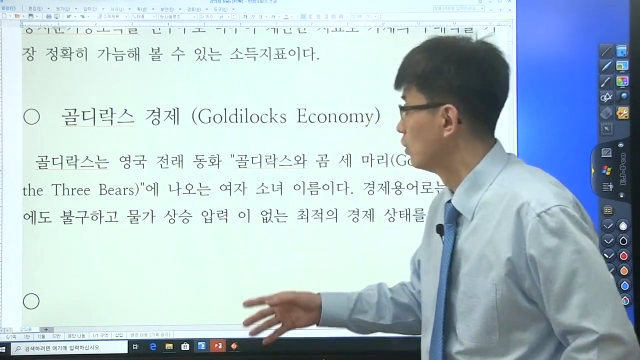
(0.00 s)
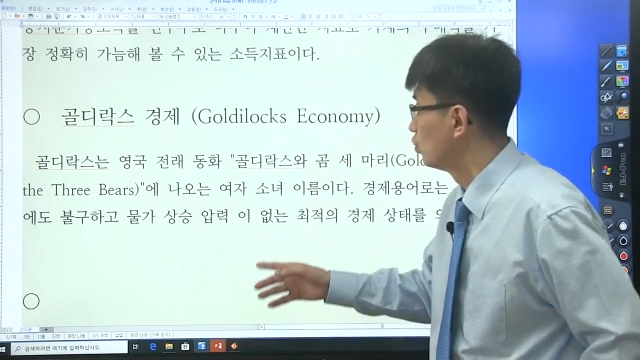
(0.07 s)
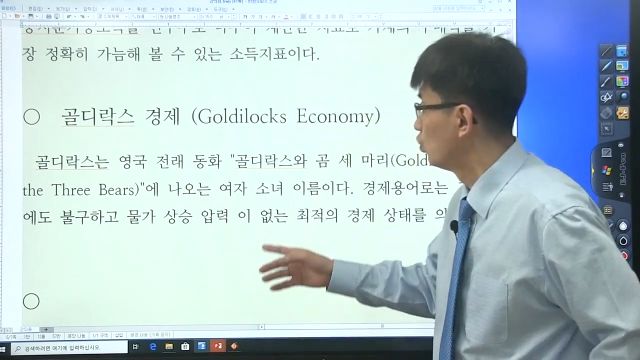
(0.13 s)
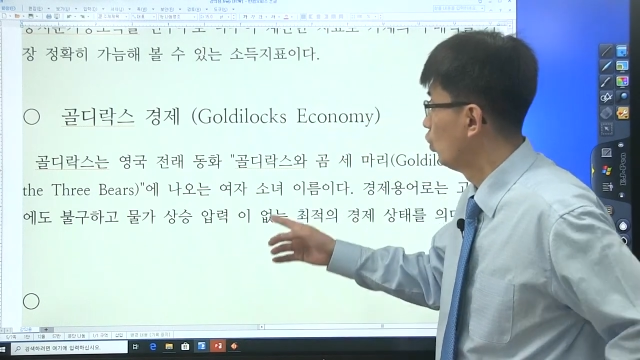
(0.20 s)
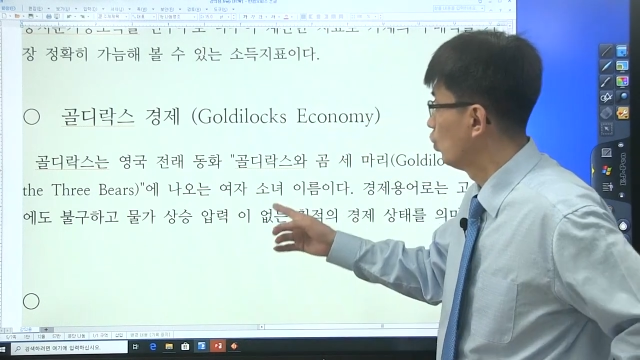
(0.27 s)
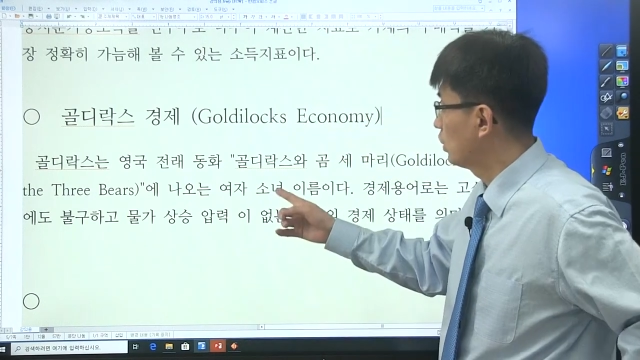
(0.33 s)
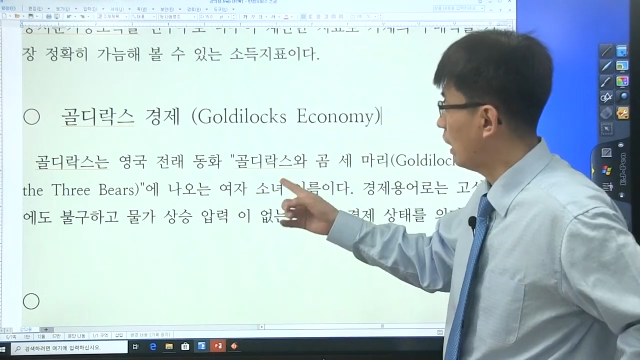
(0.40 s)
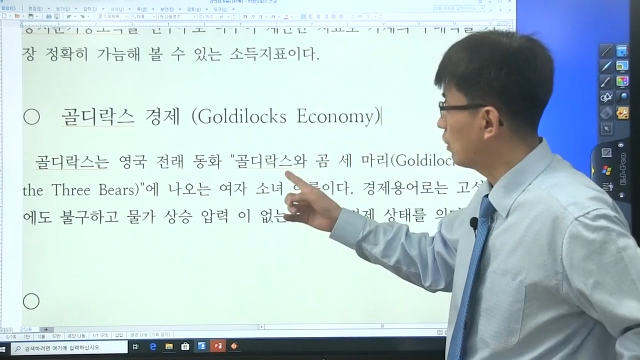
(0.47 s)

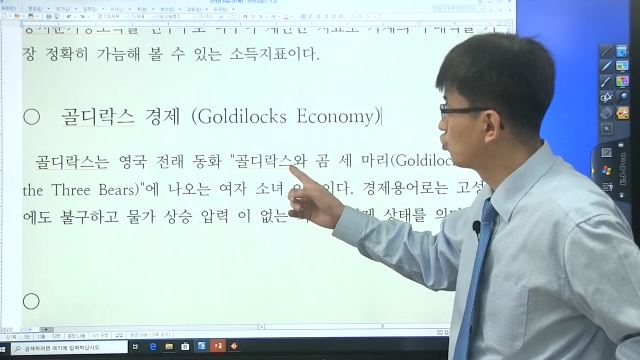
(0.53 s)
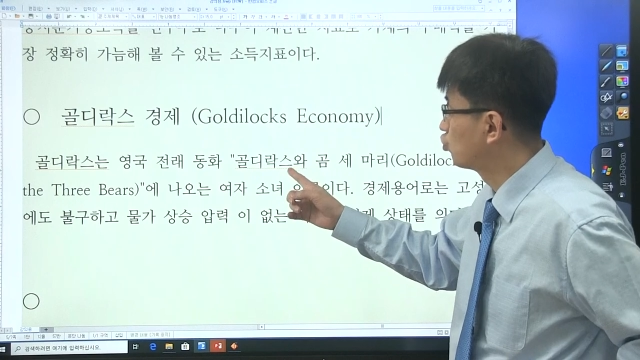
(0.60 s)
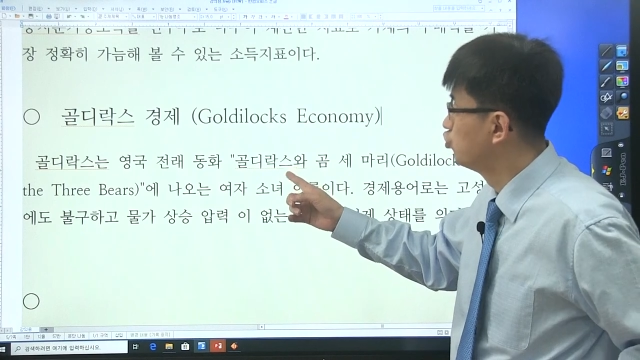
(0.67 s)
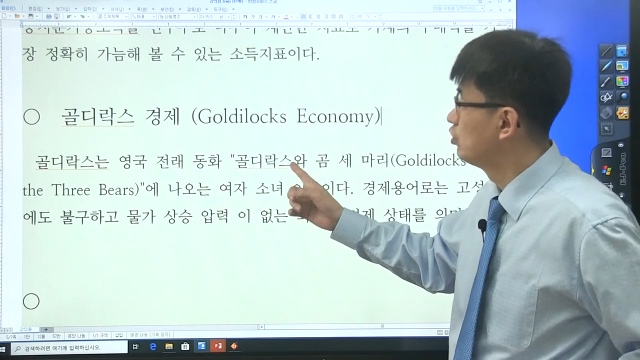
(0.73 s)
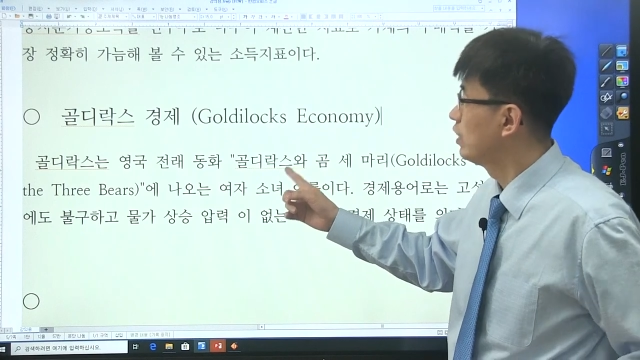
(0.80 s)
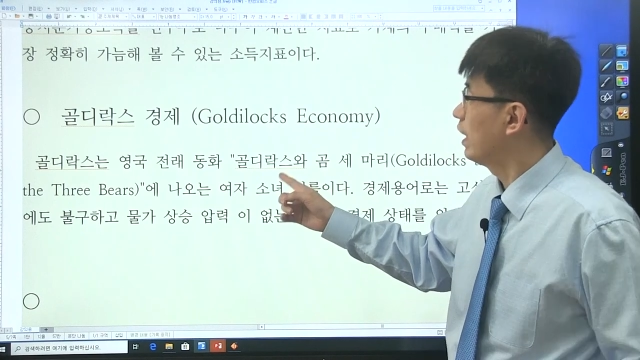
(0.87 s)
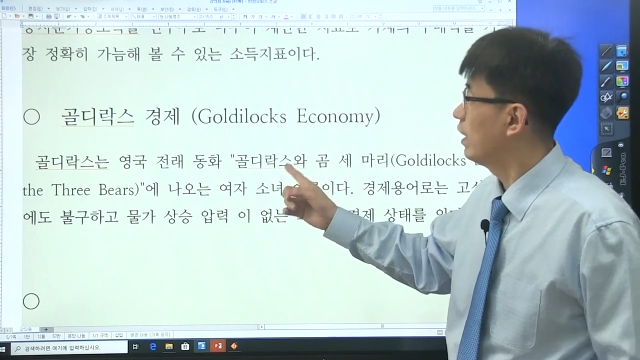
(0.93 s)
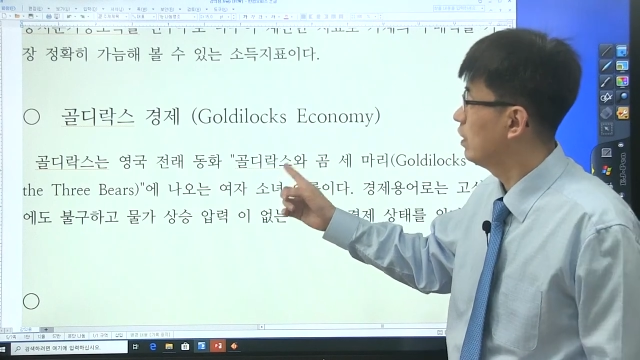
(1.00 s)
요 딱
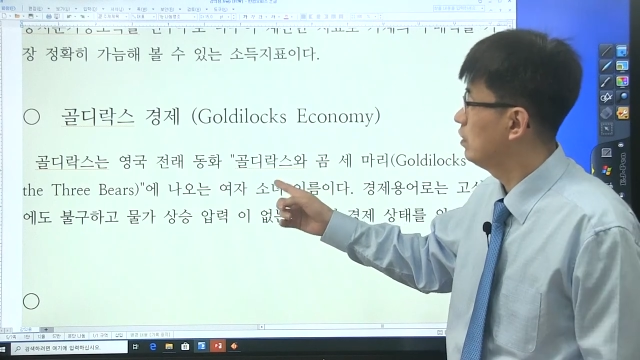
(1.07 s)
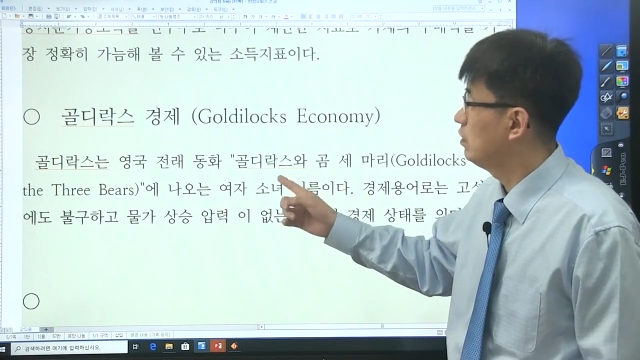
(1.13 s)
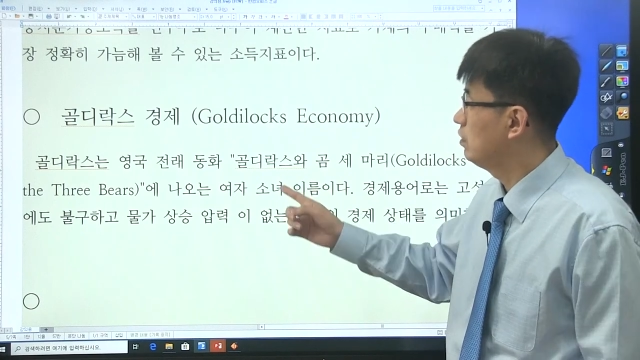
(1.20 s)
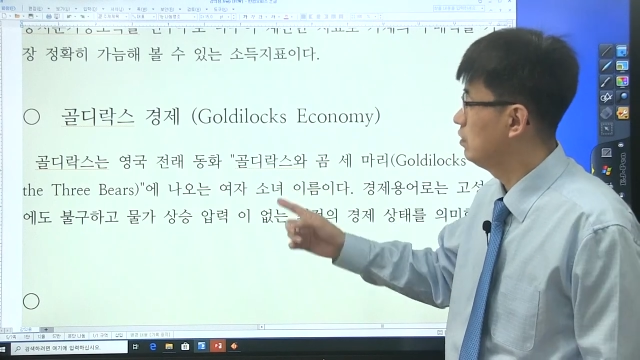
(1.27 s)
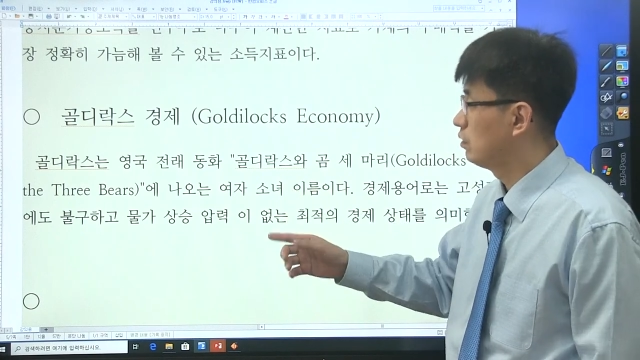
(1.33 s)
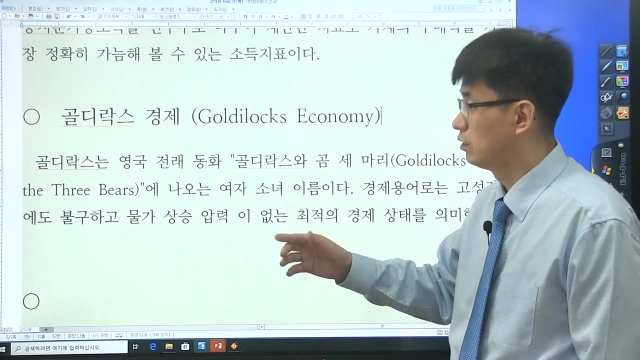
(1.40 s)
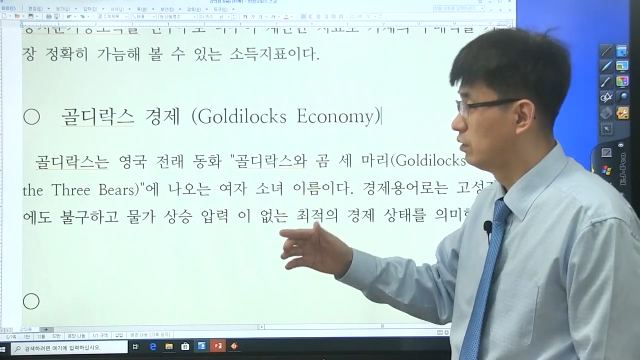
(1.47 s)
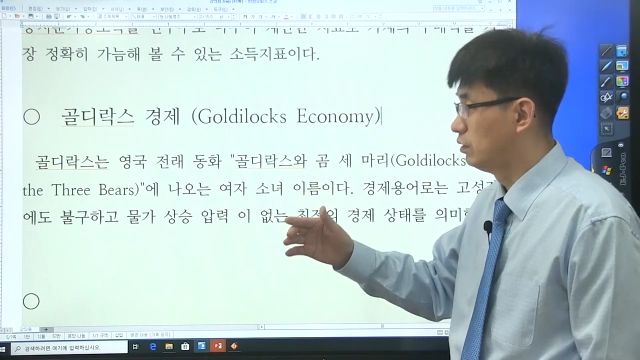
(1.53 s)
중간에
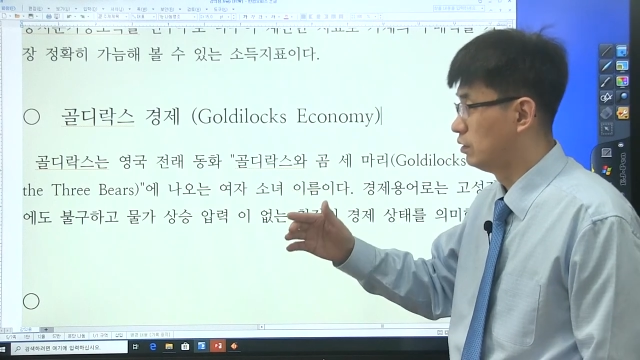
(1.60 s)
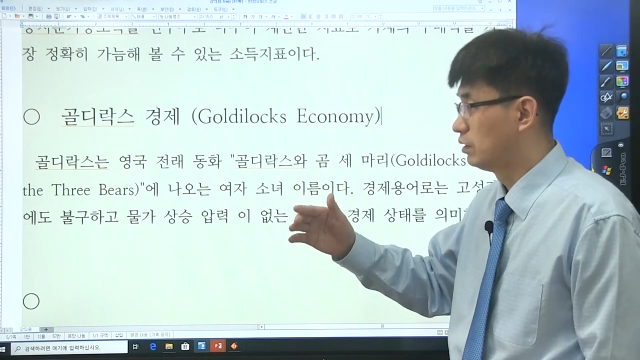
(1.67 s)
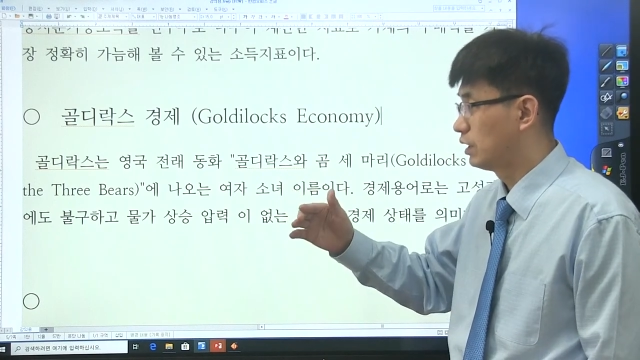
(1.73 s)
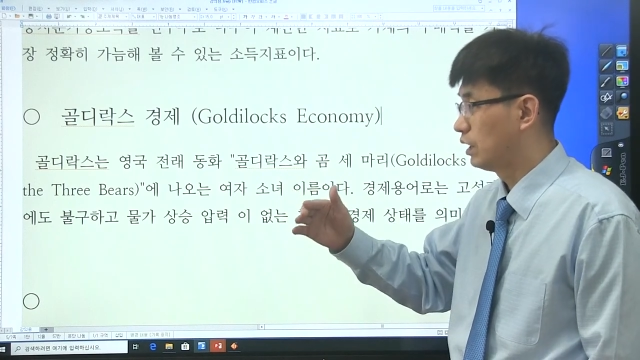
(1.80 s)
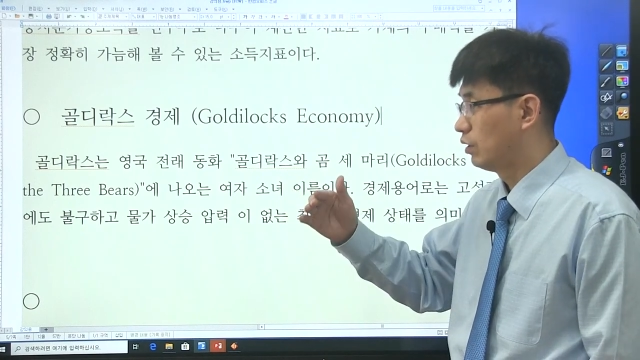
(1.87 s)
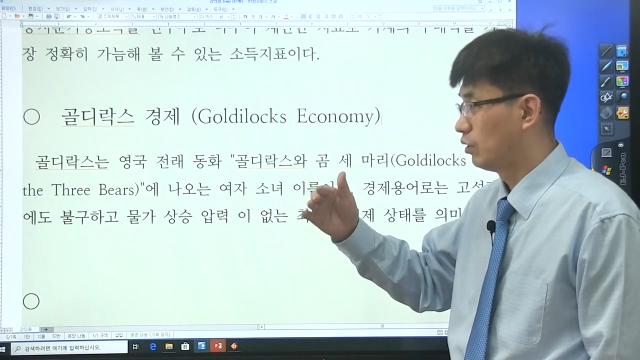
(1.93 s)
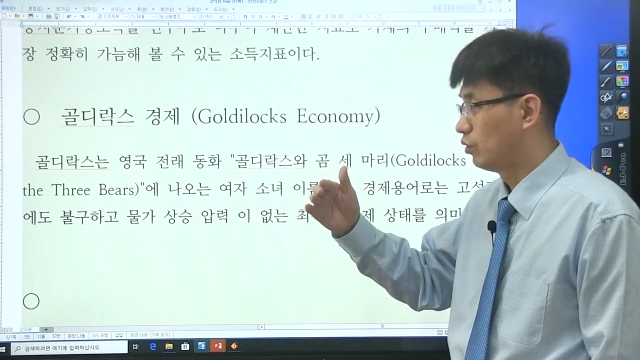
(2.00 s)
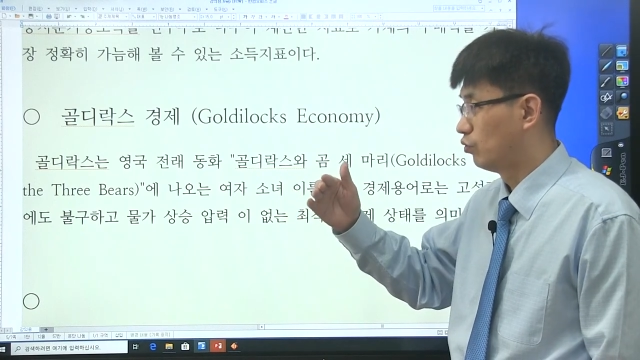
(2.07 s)
있는 그
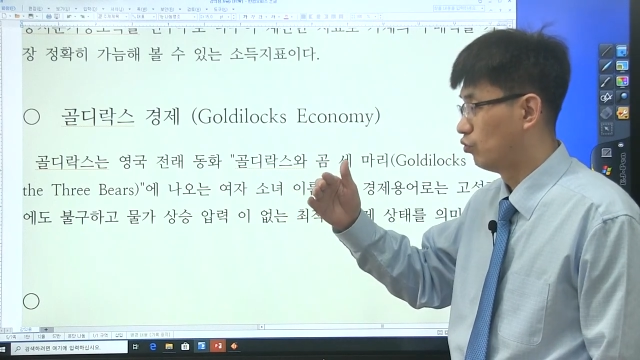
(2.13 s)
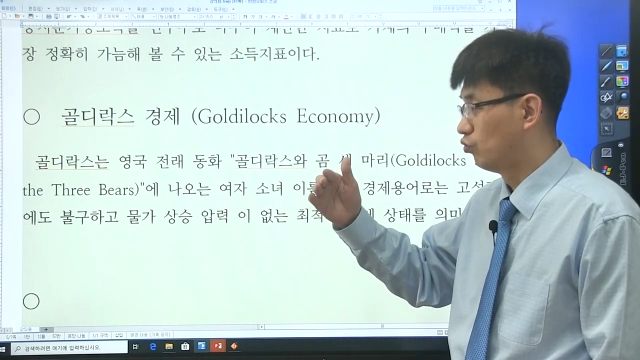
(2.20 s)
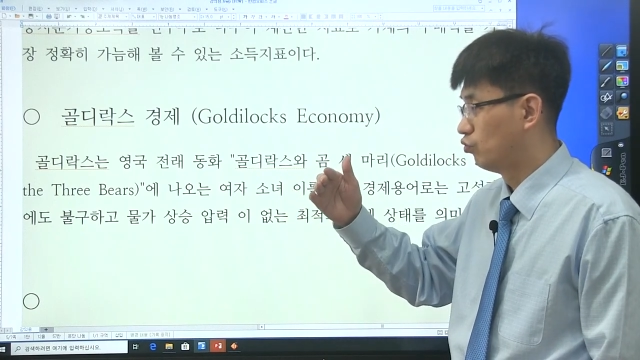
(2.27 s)
그러니까